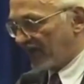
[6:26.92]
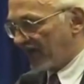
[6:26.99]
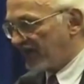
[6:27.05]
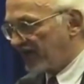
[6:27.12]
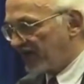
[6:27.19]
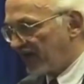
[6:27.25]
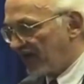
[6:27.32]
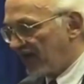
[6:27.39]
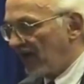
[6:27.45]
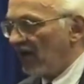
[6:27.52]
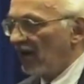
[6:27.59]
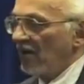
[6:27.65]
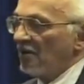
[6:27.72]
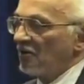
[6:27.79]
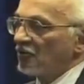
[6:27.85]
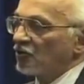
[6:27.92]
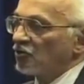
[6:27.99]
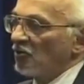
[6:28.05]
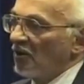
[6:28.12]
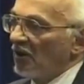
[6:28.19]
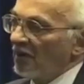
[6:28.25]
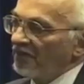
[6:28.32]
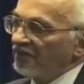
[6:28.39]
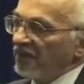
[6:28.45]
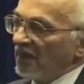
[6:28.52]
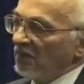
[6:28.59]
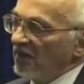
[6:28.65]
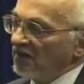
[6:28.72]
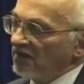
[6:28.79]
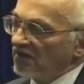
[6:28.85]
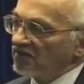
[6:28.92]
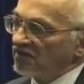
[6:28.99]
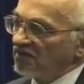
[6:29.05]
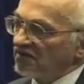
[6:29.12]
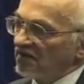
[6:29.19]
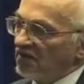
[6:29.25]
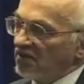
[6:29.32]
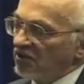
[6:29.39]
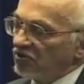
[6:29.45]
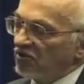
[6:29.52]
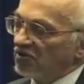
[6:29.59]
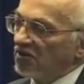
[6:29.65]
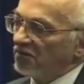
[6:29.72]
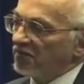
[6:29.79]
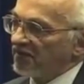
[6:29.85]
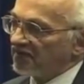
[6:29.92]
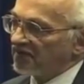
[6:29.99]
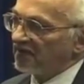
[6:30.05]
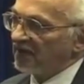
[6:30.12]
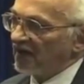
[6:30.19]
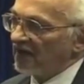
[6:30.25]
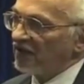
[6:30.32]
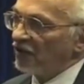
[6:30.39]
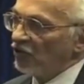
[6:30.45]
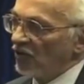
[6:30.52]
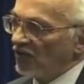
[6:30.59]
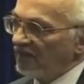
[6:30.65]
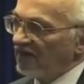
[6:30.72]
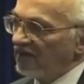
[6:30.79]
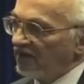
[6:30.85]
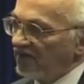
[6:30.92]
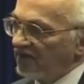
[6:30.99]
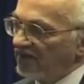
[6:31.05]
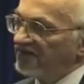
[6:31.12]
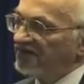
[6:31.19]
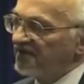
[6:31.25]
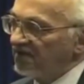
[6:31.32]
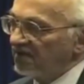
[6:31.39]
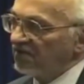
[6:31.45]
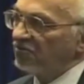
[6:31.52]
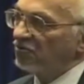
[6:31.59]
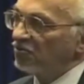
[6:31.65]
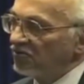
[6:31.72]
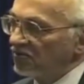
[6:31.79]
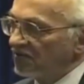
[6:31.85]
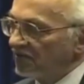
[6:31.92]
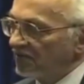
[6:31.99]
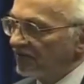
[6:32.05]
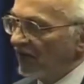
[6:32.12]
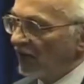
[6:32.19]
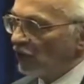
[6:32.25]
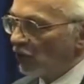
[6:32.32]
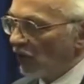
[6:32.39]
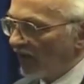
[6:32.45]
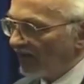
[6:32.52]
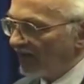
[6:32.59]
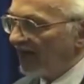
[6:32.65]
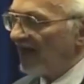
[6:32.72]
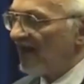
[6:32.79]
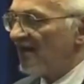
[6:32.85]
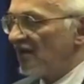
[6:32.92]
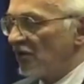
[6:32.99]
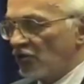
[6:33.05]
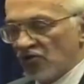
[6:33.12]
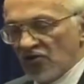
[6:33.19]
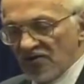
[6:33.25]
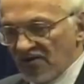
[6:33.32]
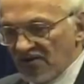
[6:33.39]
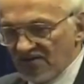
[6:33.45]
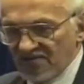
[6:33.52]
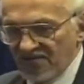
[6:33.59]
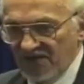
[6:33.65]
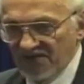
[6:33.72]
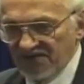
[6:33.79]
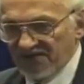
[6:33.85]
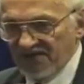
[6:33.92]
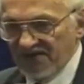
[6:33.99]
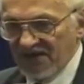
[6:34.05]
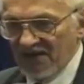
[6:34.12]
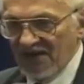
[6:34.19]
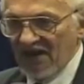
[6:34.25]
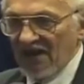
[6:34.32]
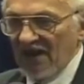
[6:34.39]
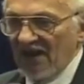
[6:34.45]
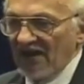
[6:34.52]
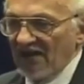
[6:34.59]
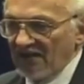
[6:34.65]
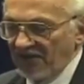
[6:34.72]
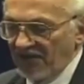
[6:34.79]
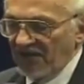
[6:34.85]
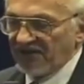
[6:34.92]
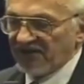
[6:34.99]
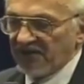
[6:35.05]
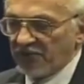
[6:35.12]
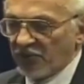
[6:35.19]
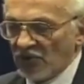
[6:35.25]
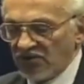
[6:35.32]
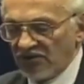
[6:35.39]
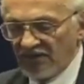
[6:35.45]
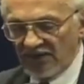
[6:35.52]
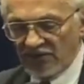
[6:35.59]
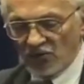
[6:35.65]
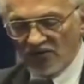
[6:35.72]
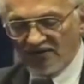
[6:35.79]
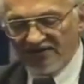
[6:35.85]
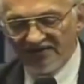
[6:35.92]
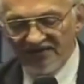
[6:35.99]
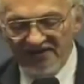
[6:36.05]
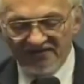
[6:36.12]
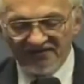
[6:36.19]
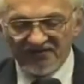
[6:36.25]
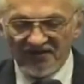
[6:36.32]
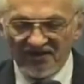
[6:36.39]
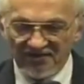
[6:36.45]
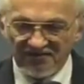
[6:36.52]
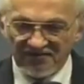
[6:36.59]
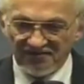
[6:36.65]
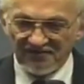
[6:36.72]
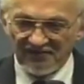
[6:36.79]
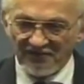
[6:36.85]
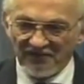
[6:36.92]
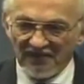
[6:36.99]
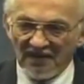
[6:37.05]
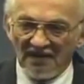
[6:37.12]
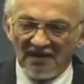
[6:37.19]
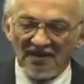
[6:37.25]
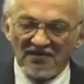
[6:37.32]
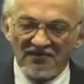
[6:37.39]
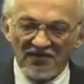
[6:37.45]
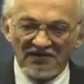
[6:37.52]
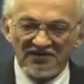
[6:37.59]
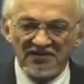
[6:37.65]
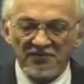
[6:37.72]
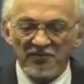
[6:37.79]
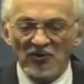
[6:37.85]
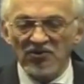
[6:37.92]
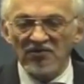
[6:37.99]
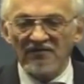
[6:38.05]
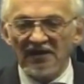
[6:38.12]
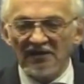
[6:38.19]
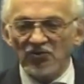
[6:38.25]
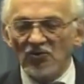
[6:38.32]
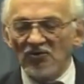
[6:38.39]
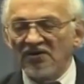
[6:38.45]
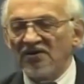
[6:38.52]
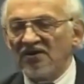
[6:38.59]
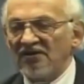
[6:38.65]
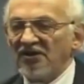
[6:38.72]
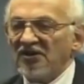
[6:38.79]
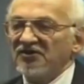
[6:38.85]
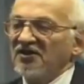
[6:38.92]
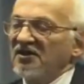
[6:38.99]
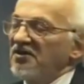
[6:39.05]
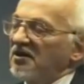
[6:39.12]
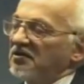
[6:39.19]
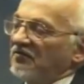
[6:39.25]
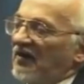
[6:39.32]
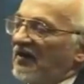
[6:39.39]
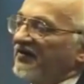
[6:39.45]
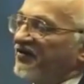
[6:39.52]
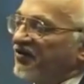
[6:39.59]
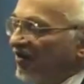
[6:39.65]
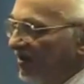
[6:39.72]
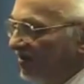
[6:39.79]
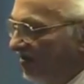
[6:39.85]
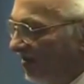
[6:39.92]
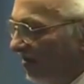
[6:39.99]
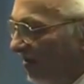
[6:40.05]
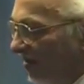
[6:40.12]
в России, что мы должны с вами четко представлять, новые инфекции грядут. Новые, еще неизвестные, инфекции, против которых нет средств, инфекции, против которых, конечно, нет вакцин.